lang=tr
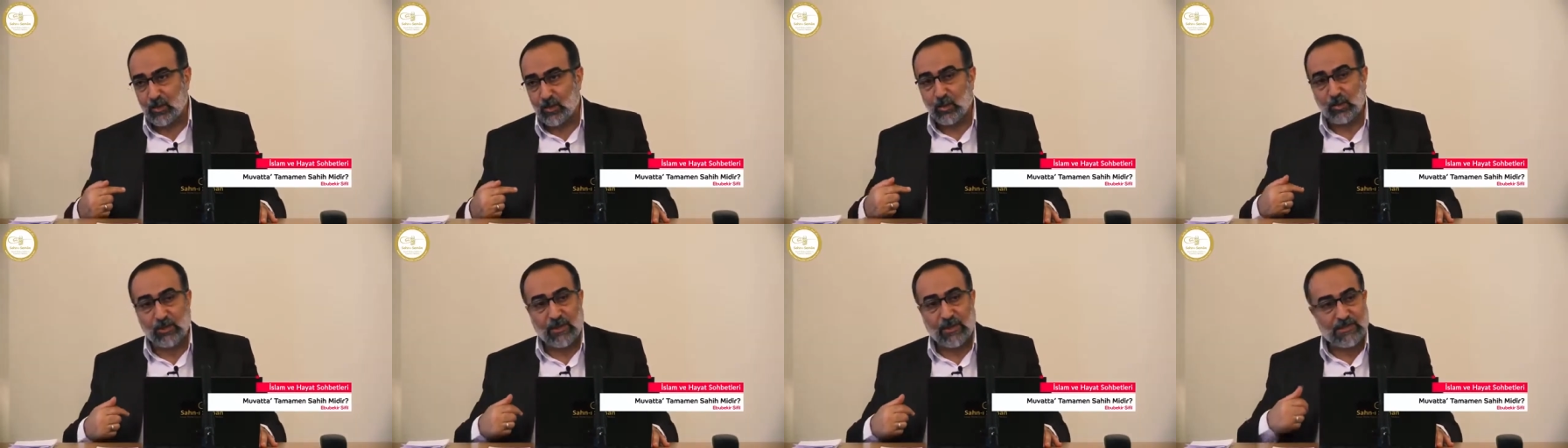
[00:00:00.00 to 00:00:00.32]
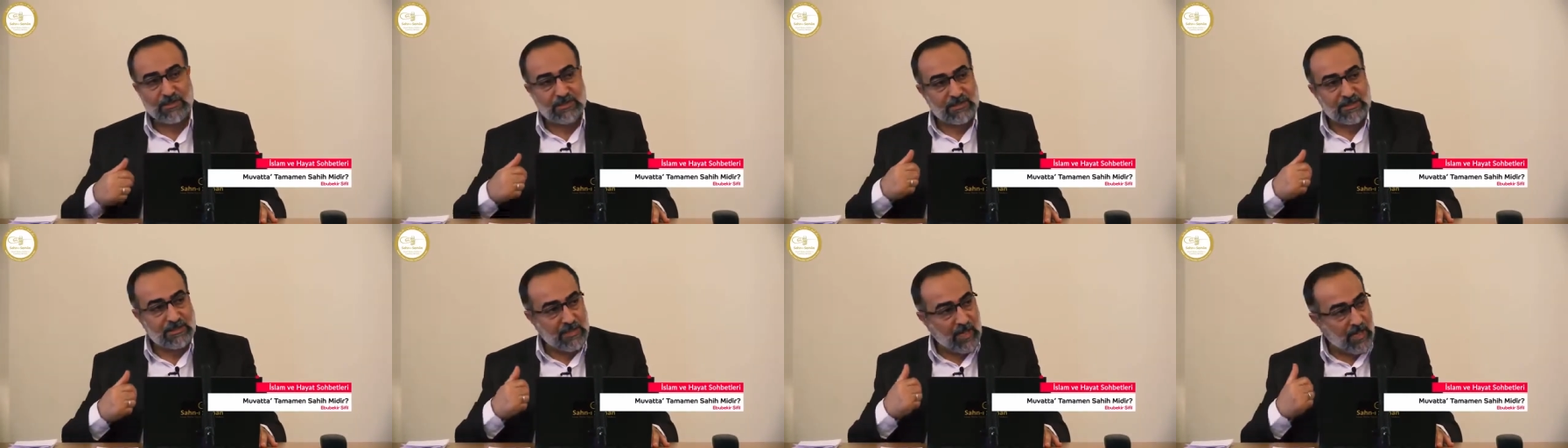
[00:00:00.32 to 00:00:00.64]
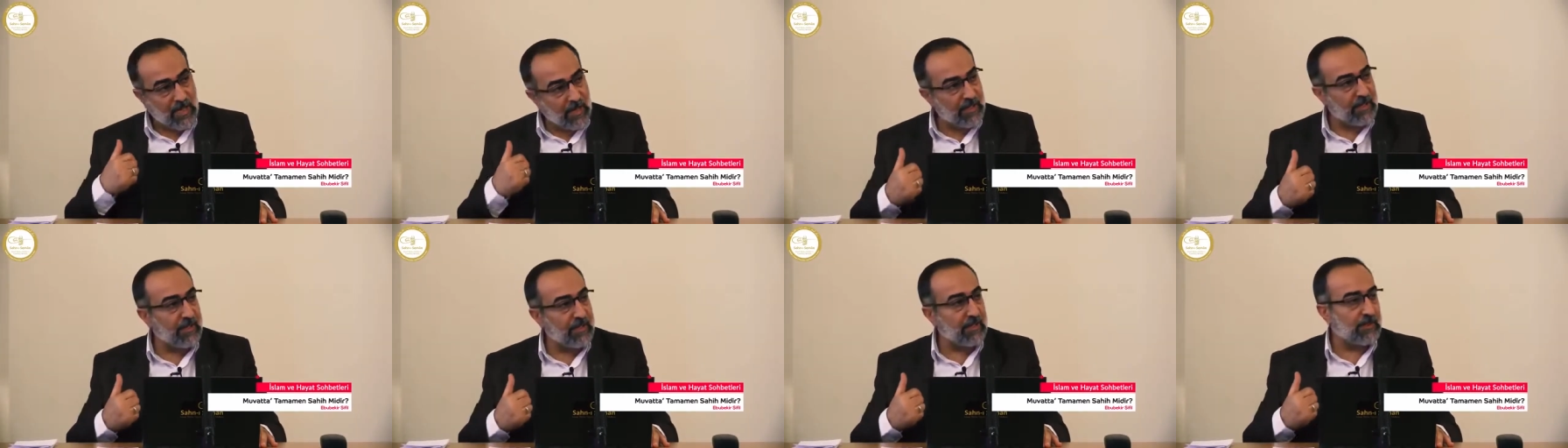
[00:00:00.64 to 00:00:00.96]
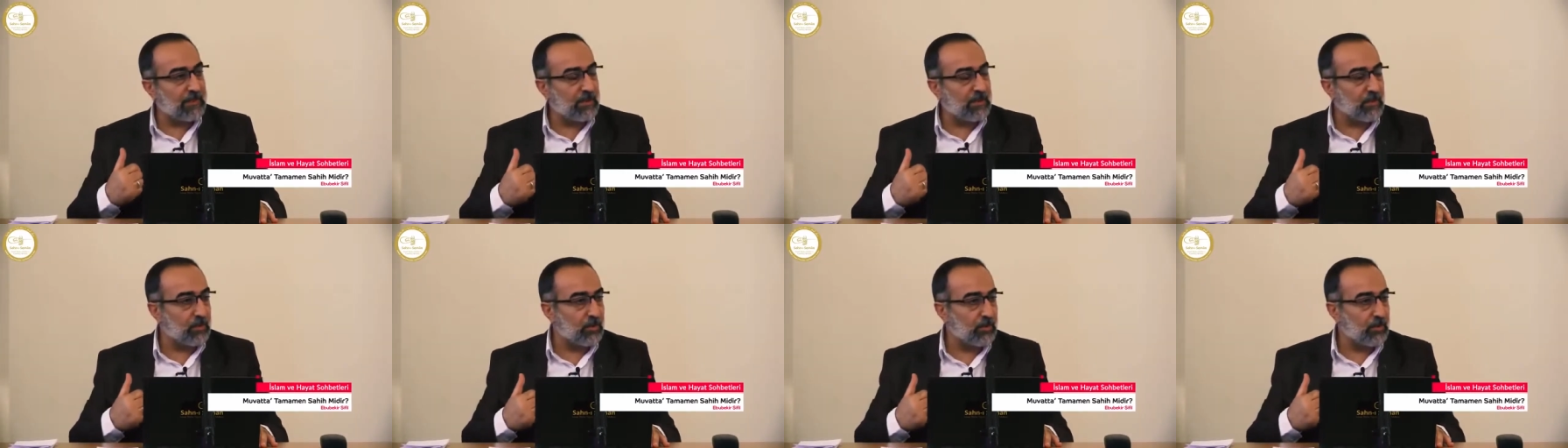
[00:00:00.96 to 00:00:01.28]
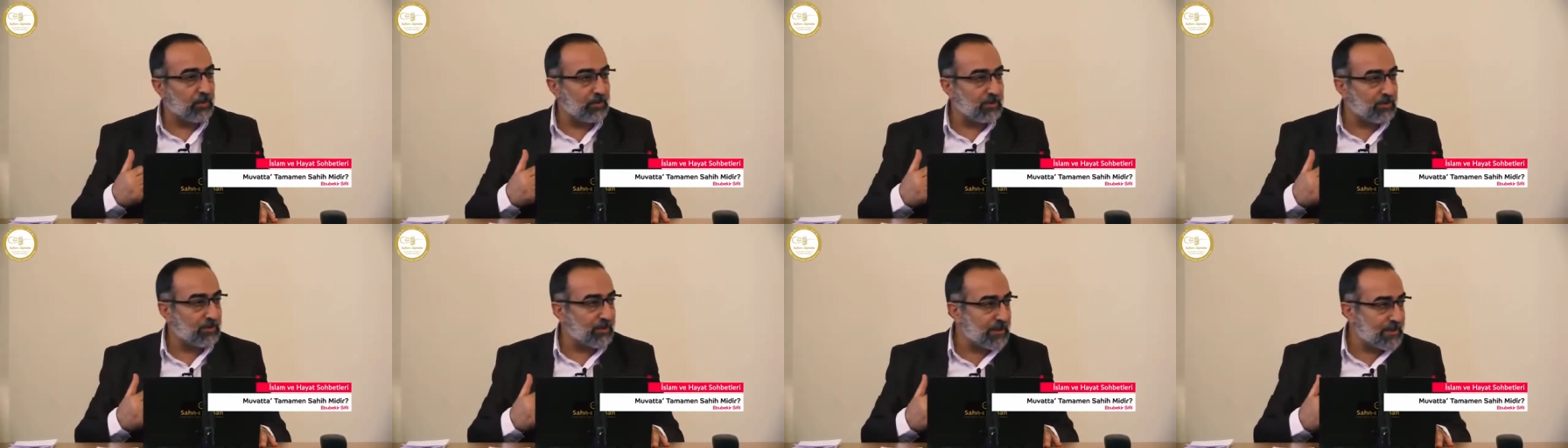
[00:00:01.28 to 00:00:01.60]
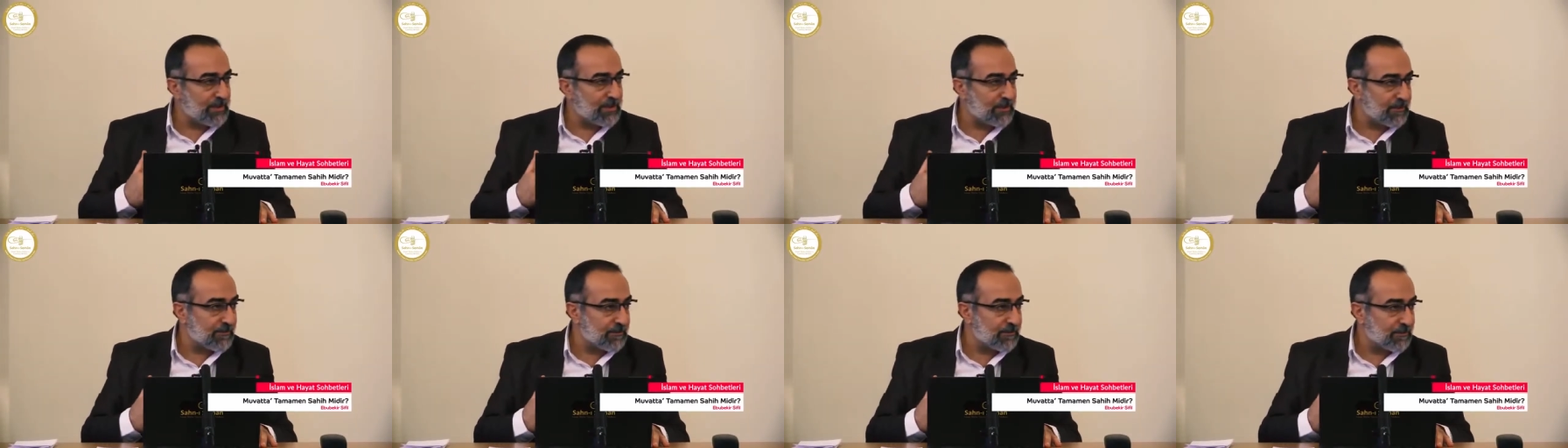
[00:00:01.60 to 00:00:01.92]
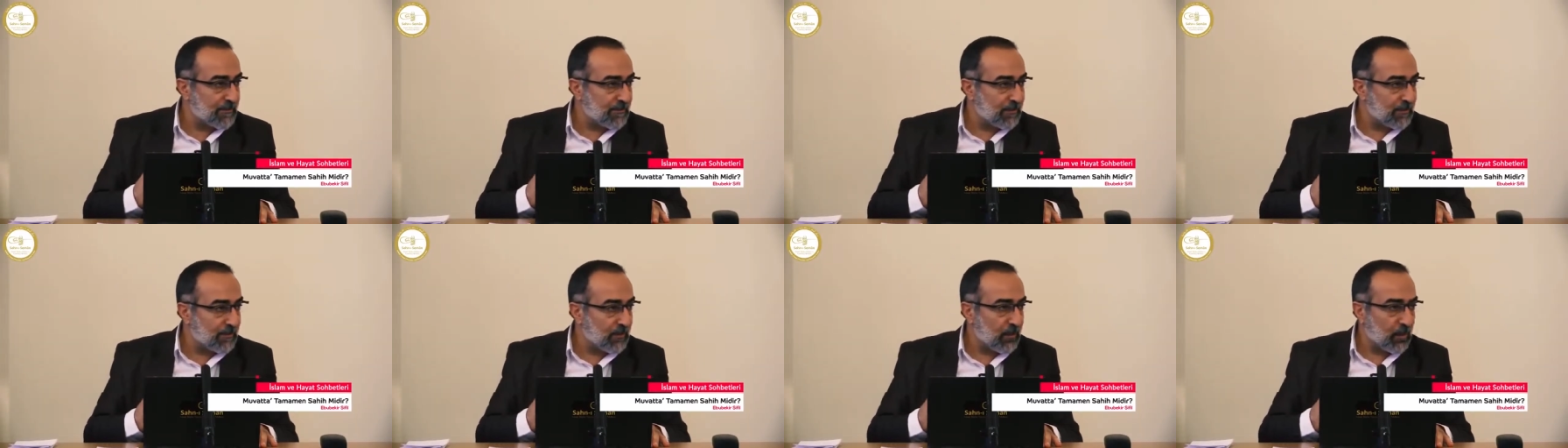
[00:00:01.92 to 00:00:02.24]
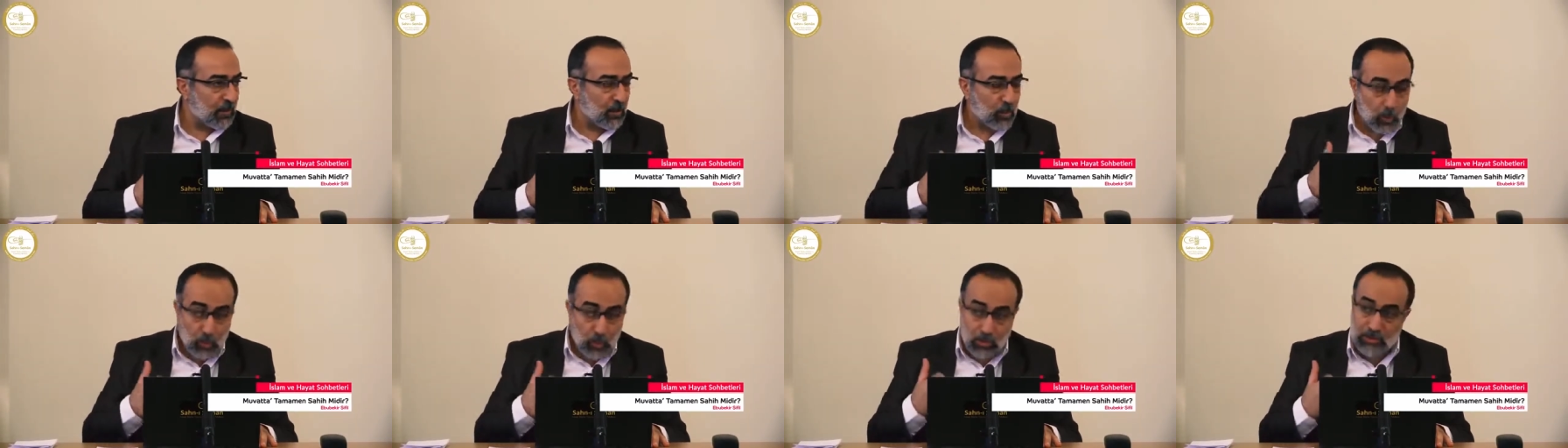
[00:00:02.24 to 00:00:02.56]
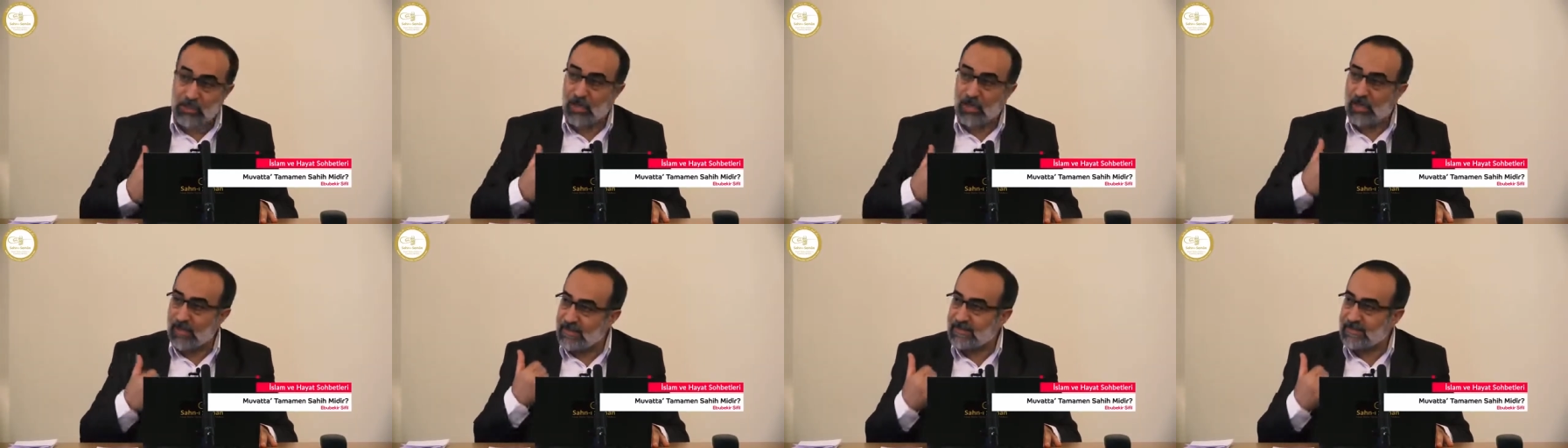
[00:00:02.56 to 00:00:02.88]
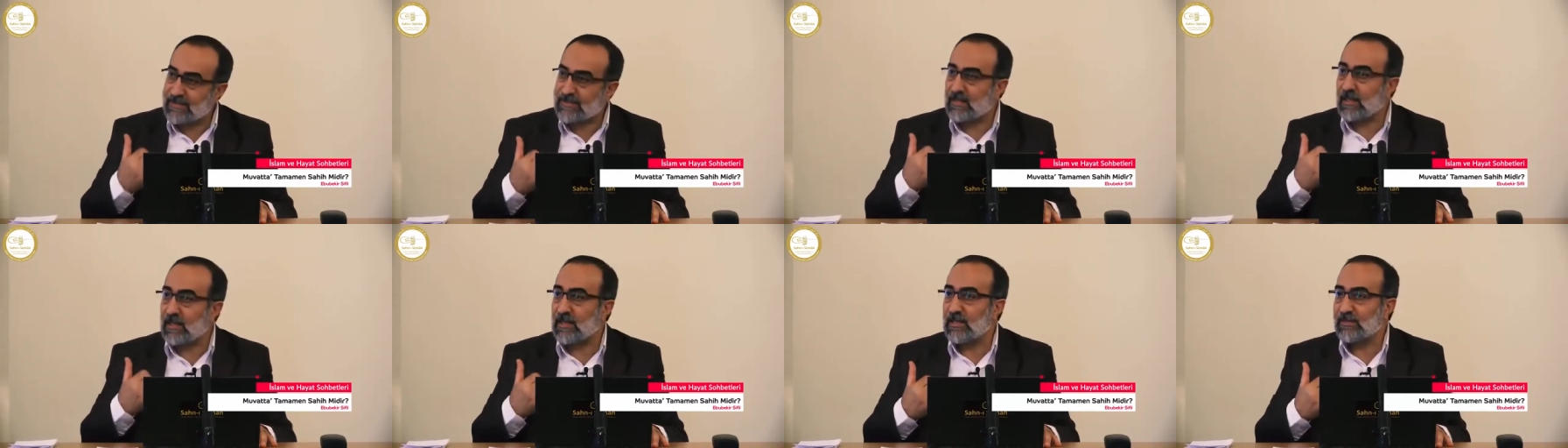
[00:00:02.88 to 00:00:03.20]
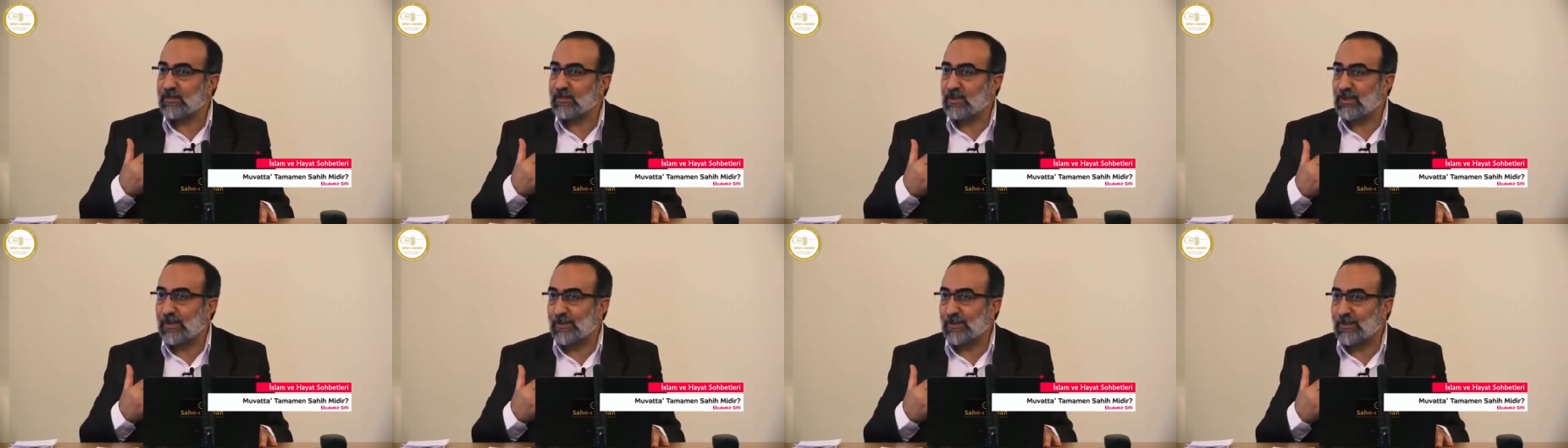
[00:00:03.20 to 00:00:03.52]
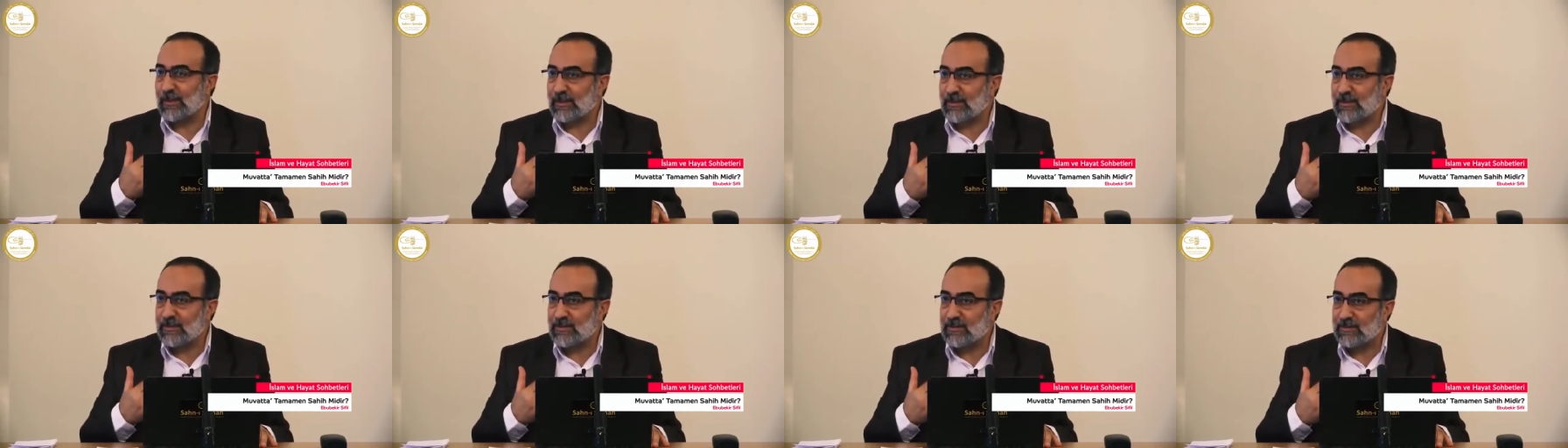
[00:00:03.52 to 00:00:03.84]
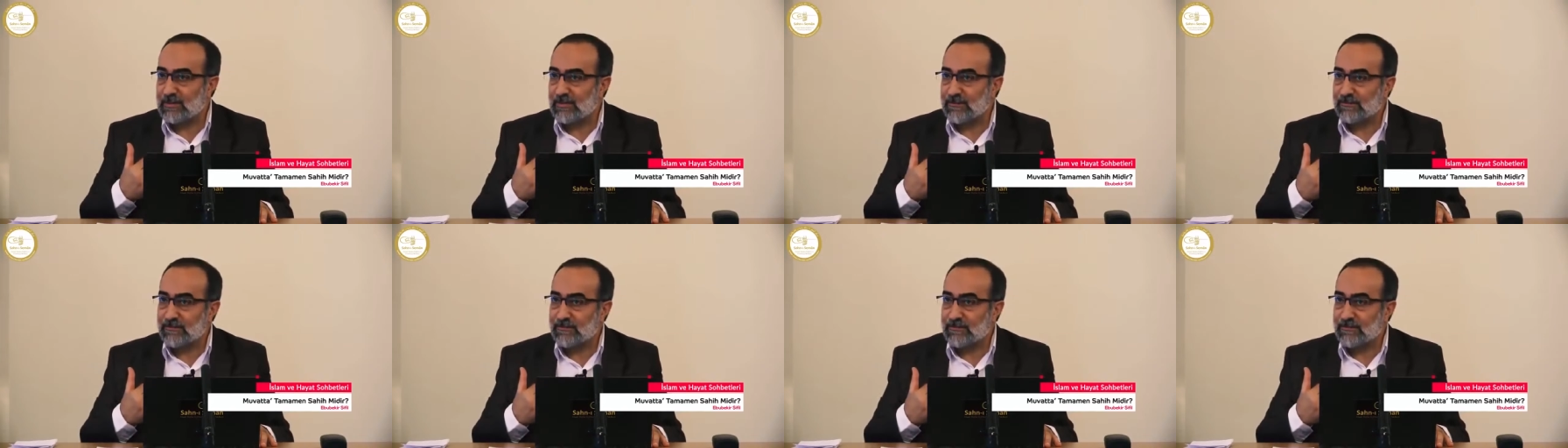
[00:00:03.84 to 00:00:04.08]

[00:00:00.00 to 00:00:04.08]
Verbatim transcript: Ona şahit diyoruz biz. O şahit zayıf olabilir.